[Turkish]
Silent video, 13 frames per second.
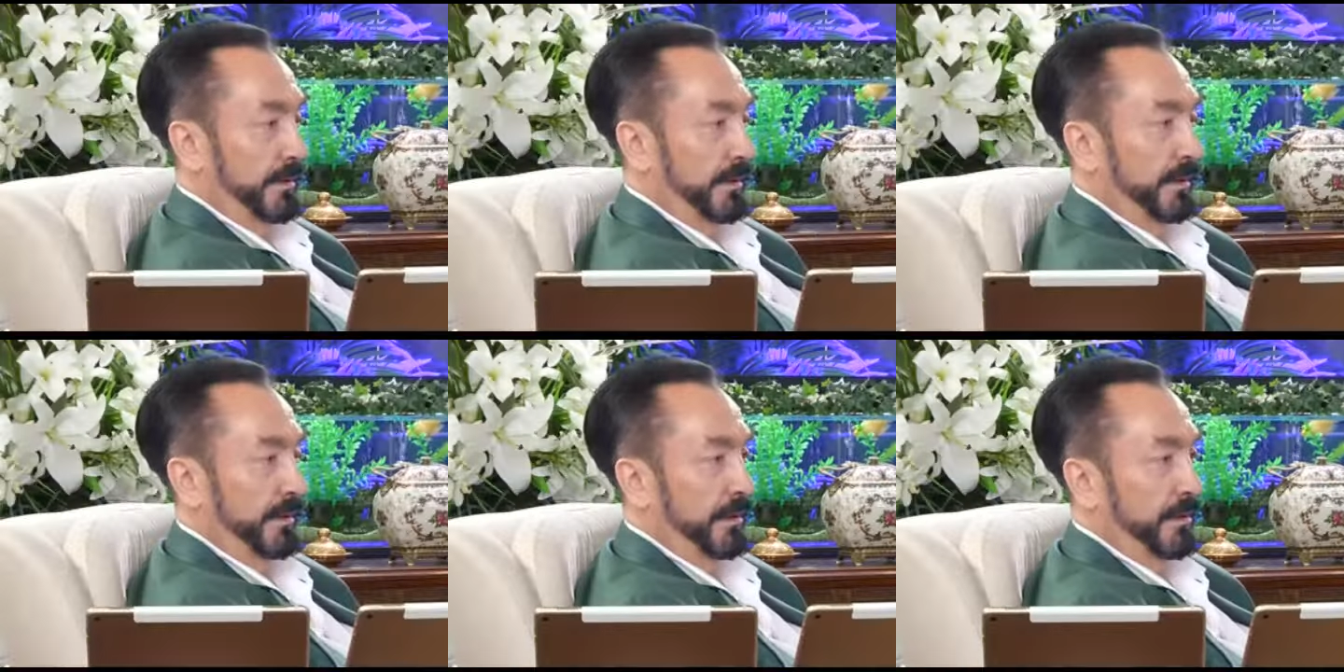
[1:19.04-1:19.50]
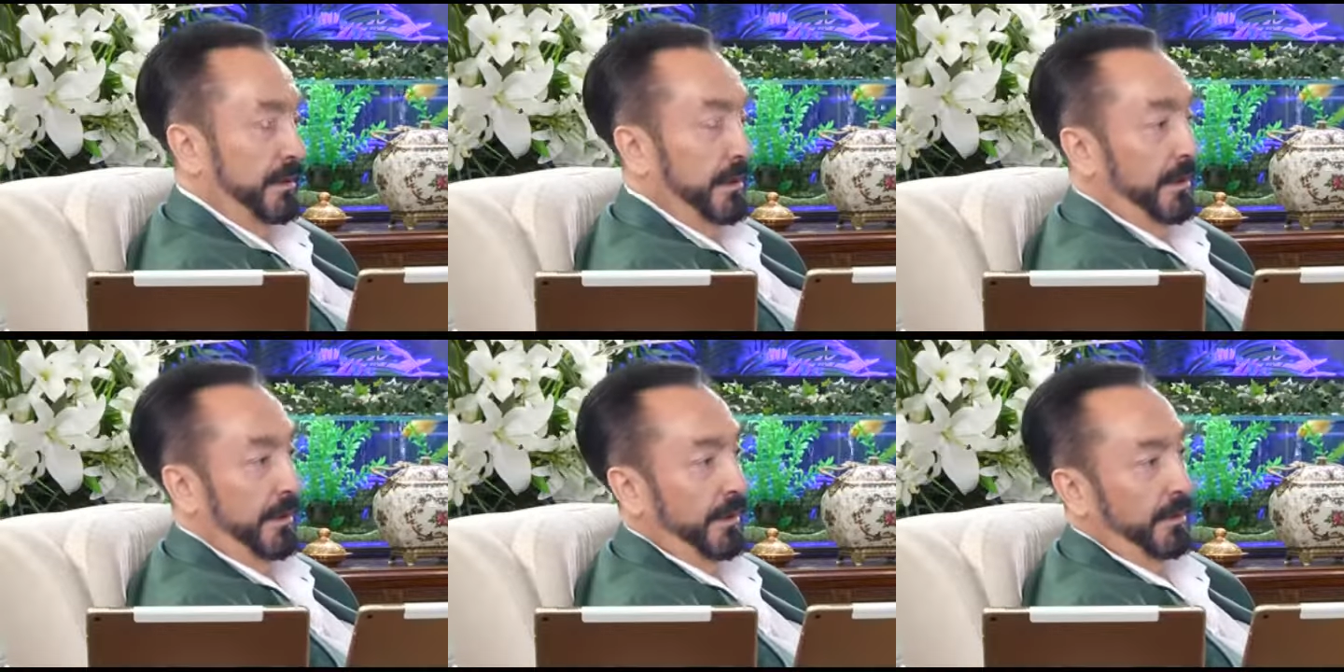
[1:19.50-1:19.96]
istediler
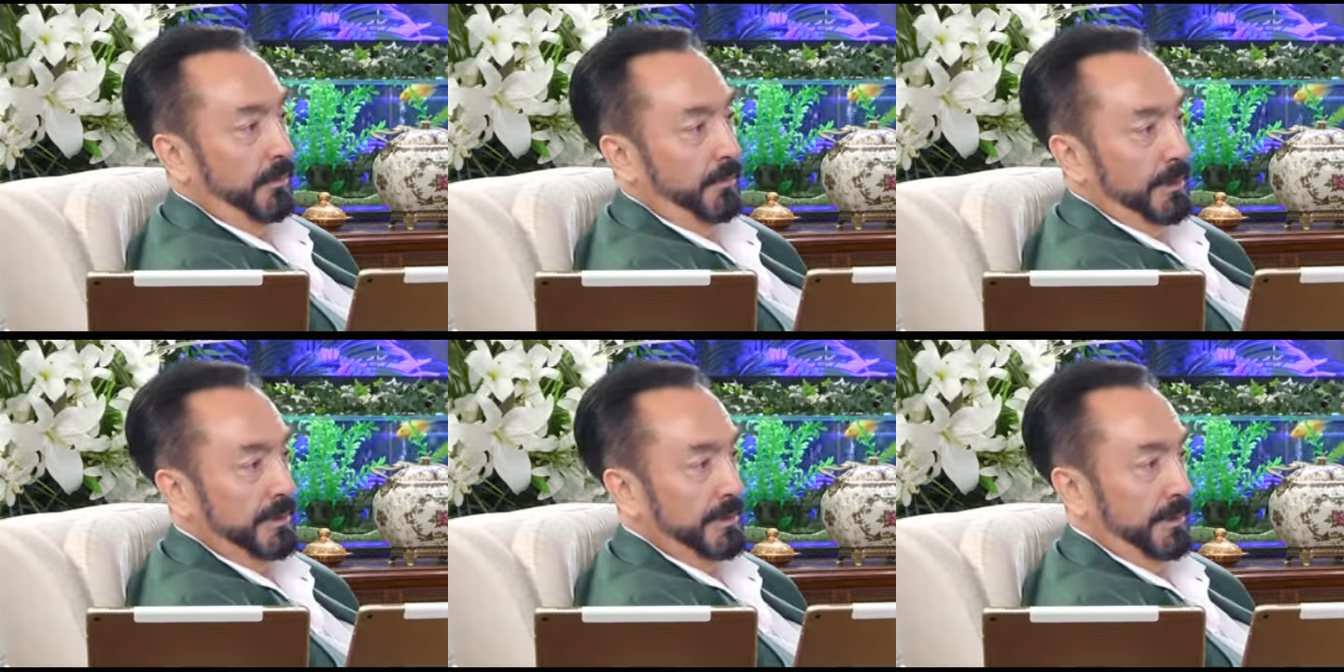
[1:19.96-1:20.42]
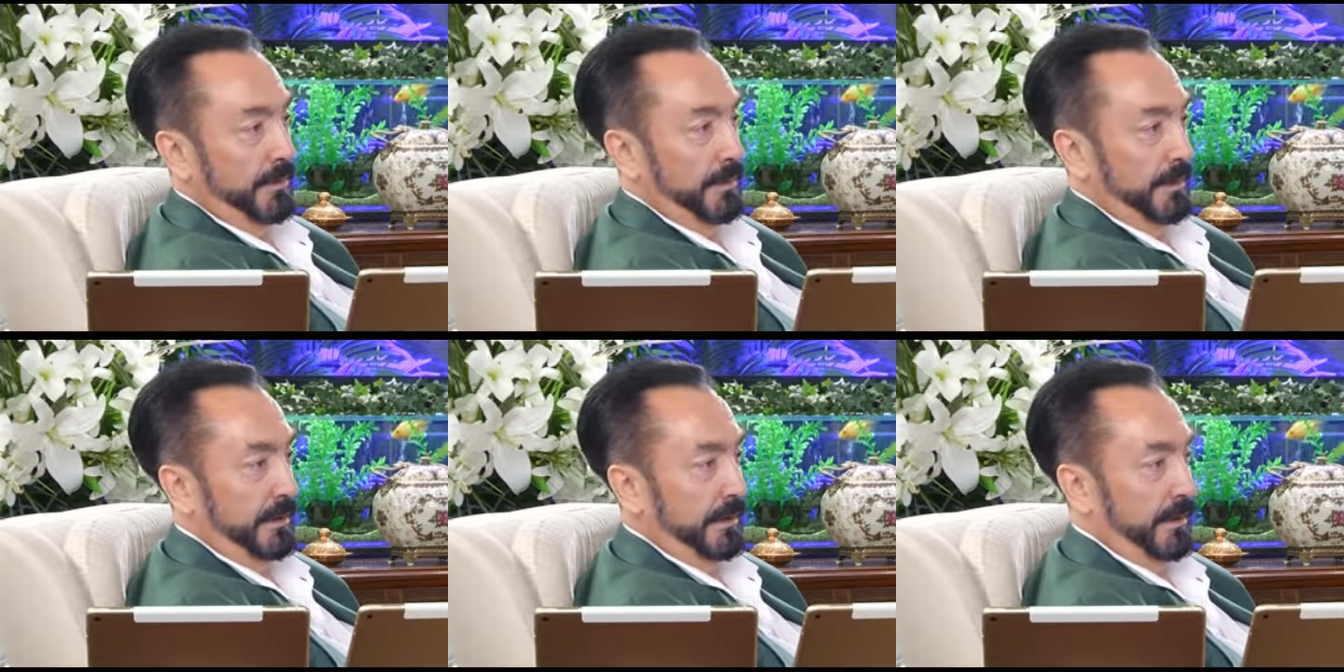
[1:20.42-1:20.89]
ama
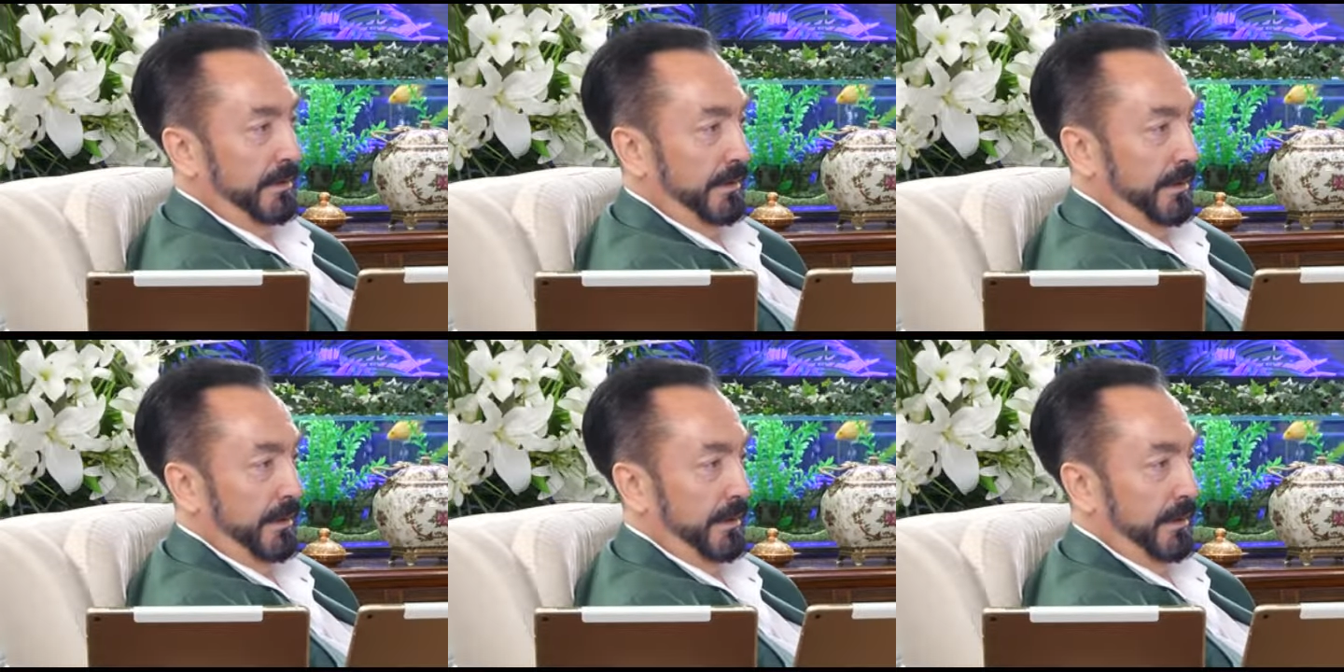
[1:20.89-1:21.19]
beceremediler.